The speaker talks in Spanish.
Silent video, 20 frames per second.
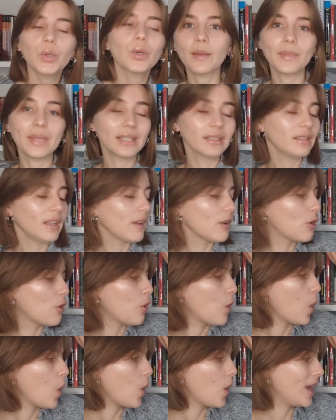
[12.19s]
También
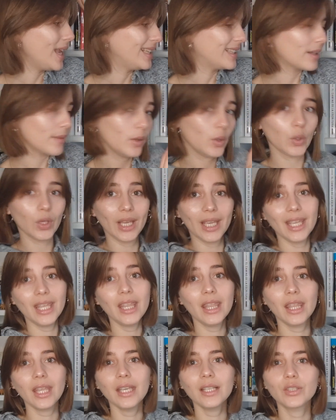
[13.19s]
tengo el trabajo que
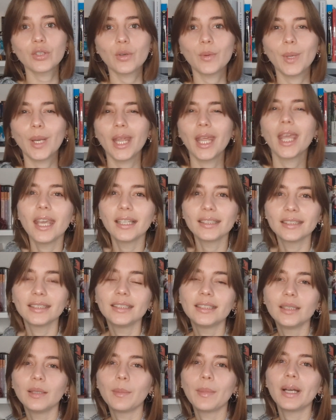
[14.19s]
hice sobre este
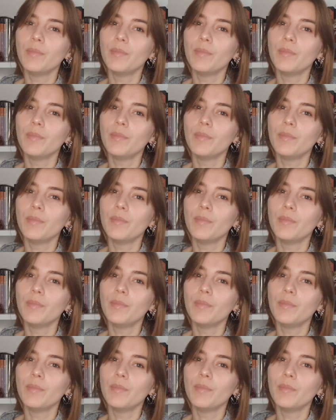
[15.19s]
tema